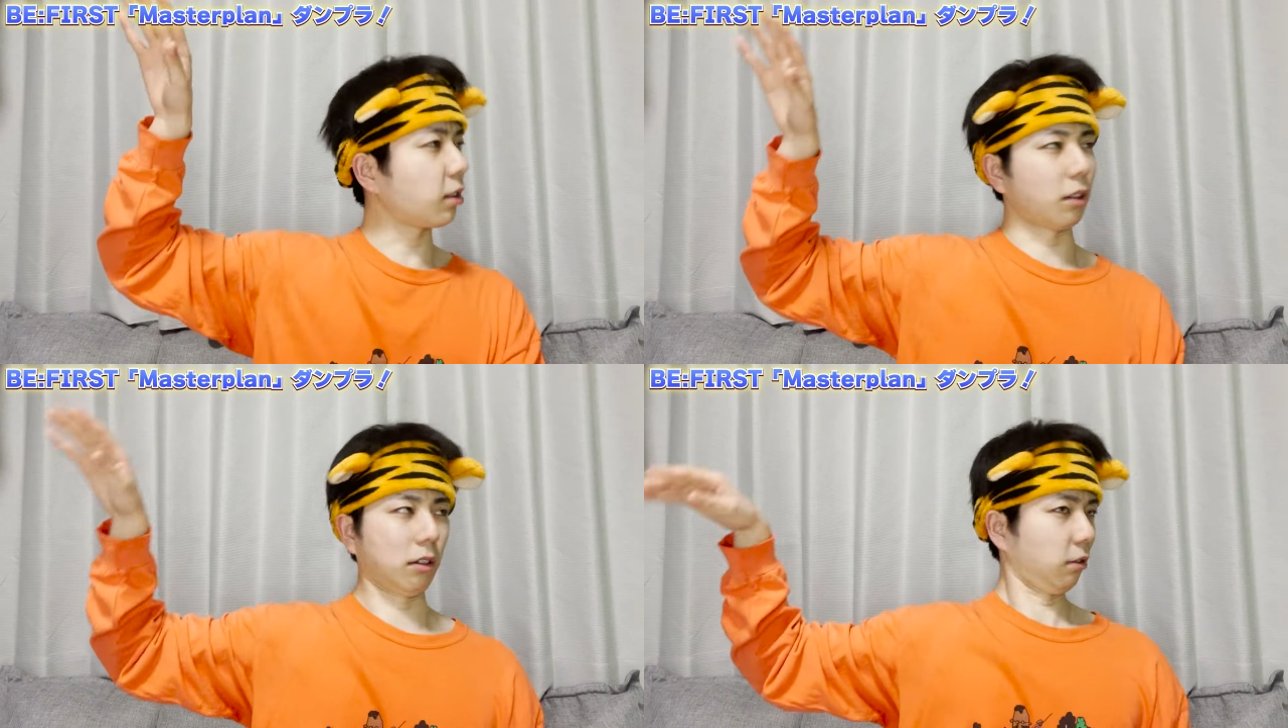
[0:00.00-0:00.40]

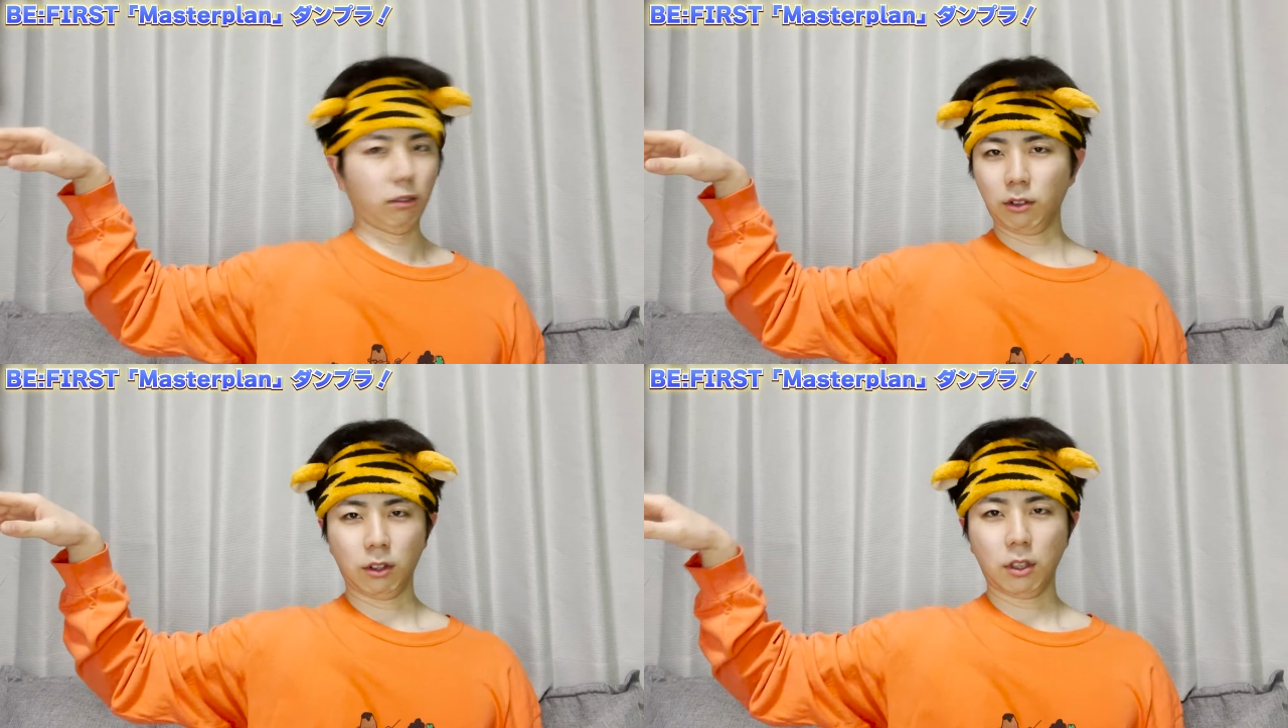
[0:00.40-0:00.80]
てっ
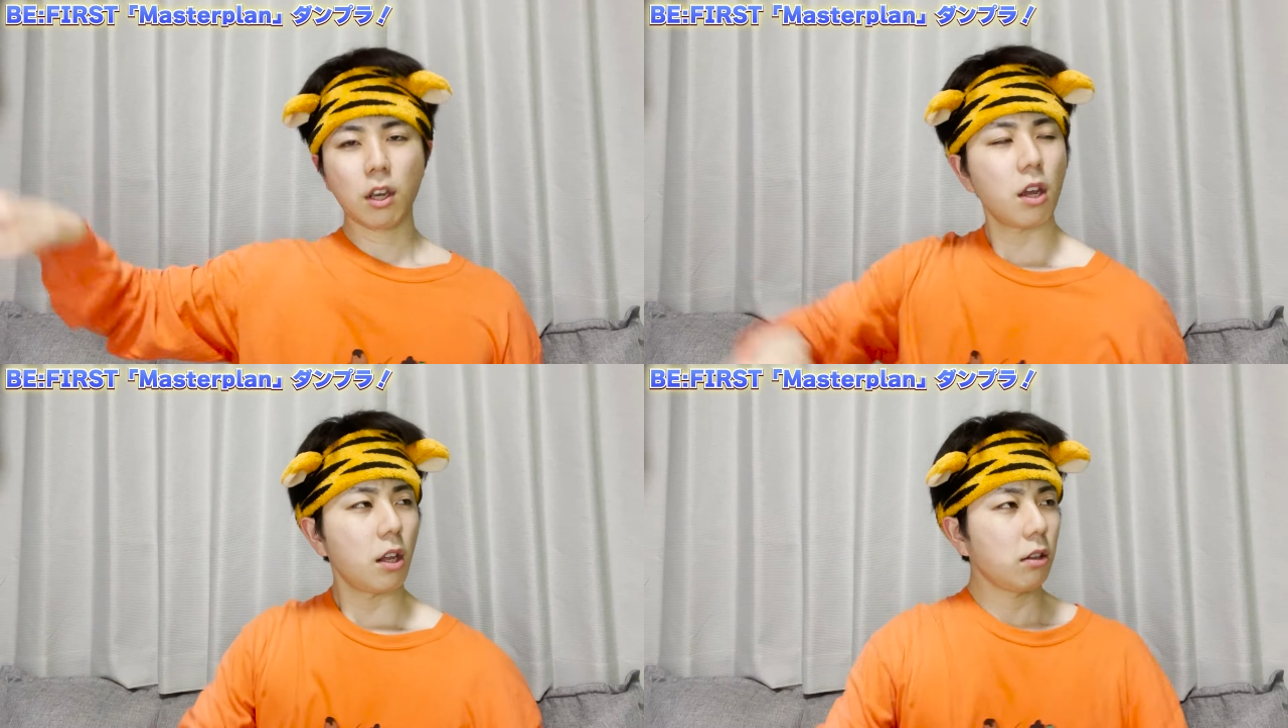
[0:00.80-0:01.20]

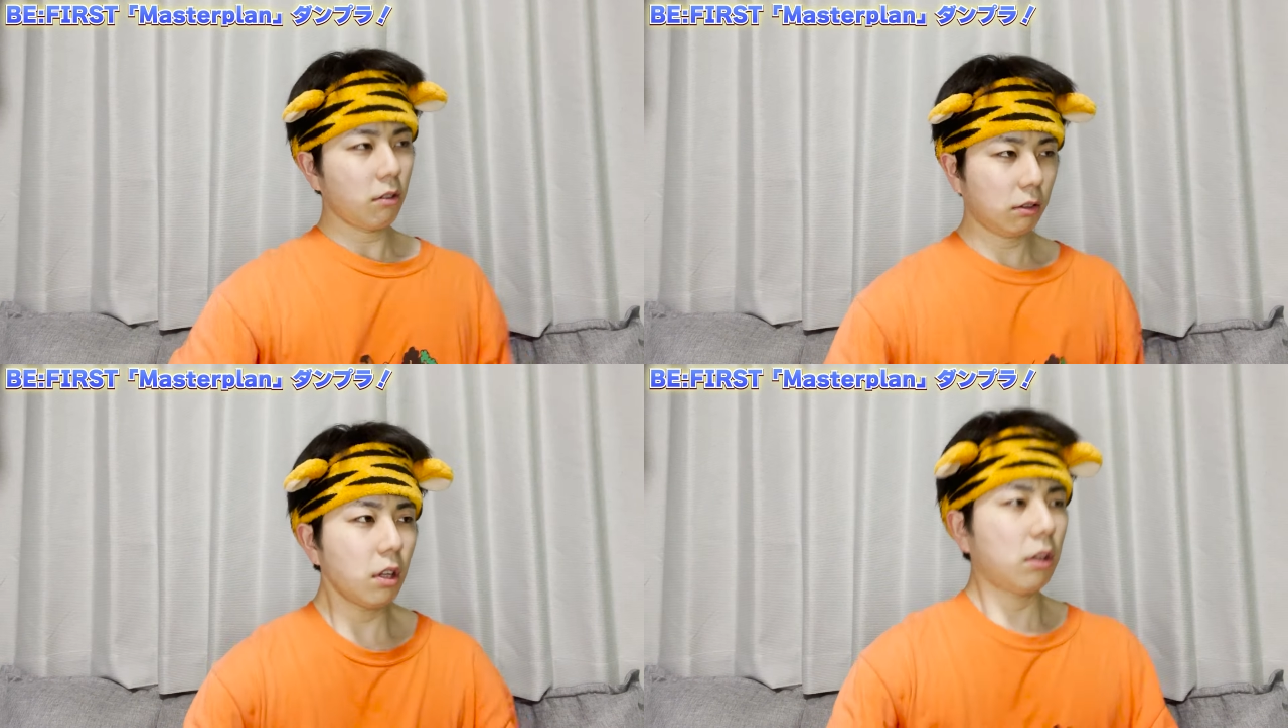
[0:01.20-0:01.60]
てっ
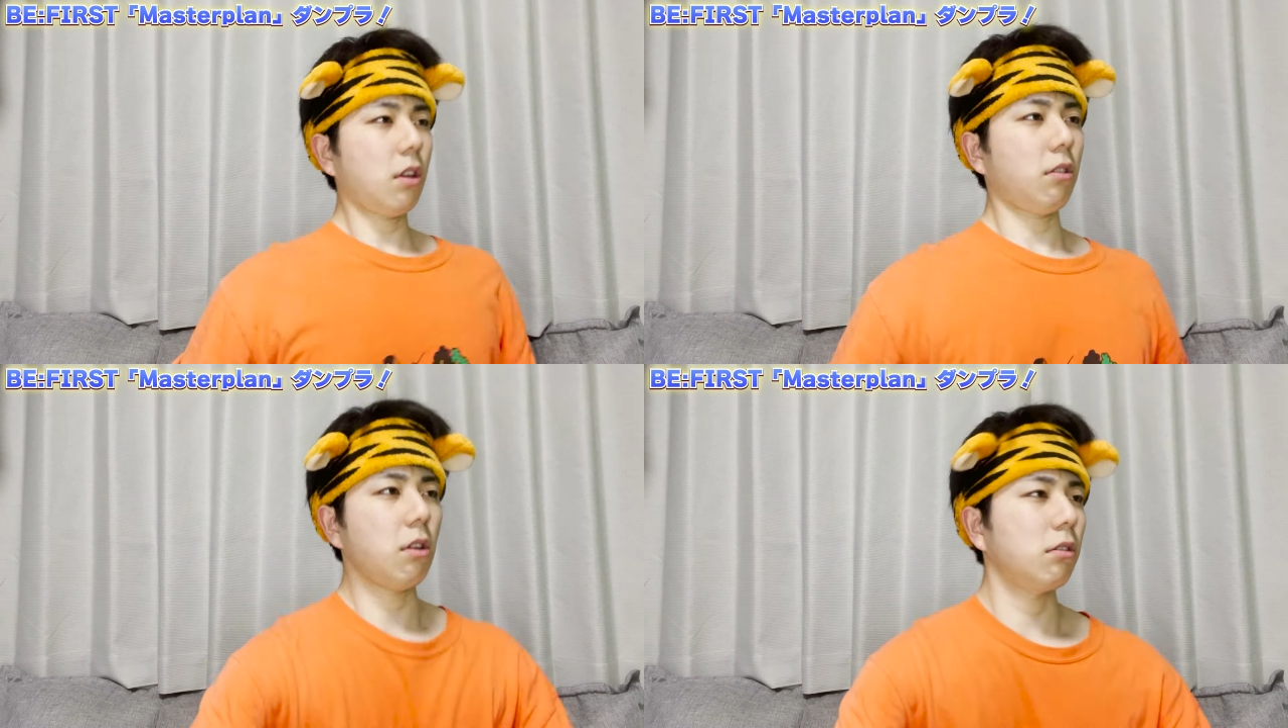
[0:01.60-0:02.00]
てってっ
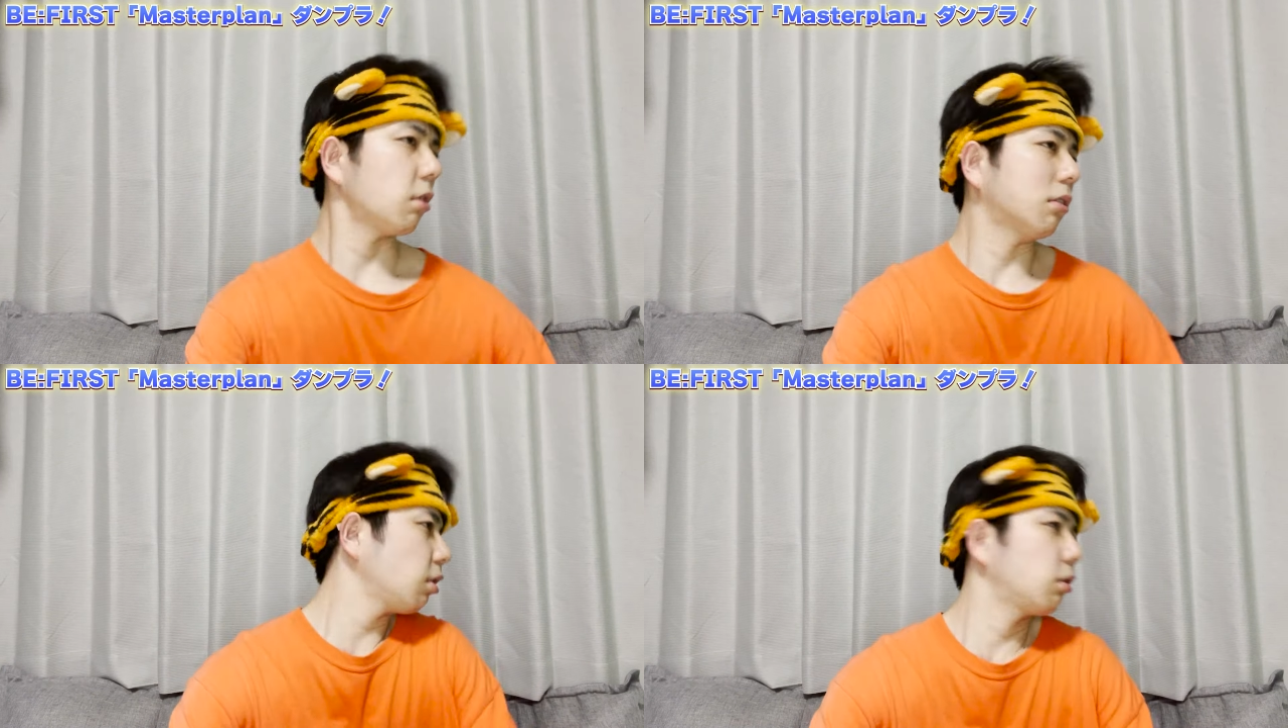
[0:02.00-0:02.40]
てってっ
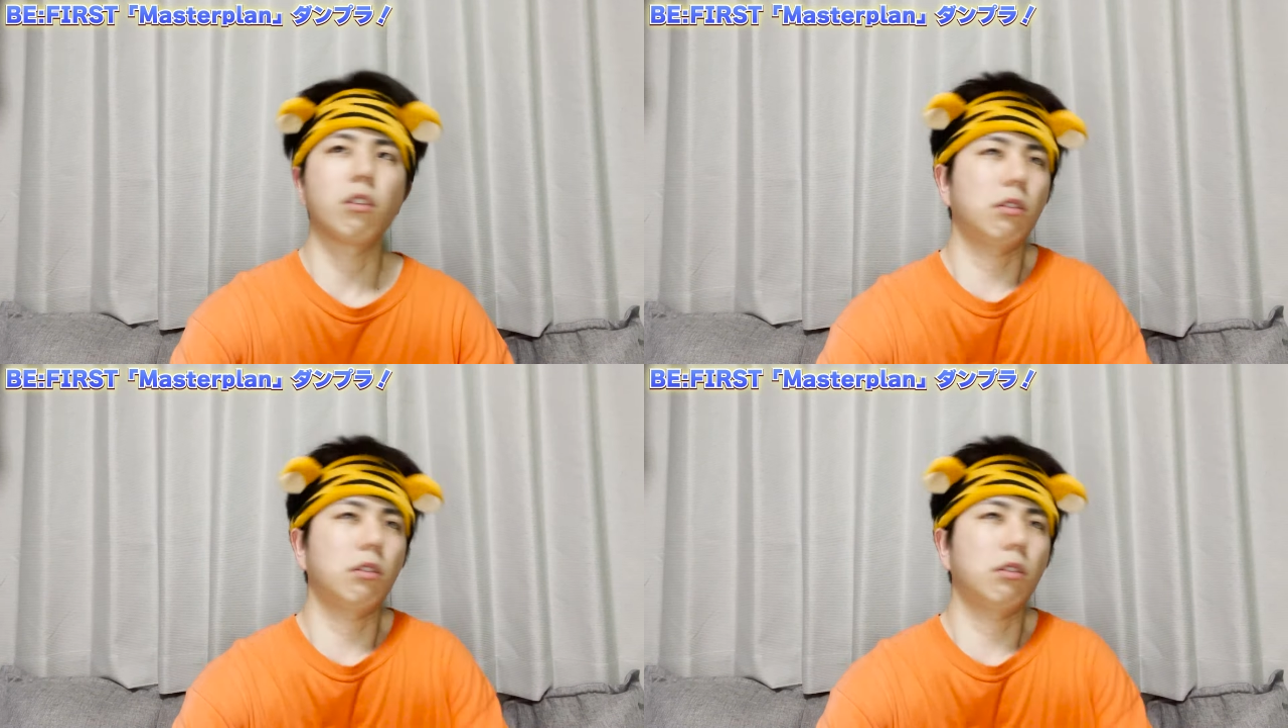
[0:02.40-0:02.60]
てってっ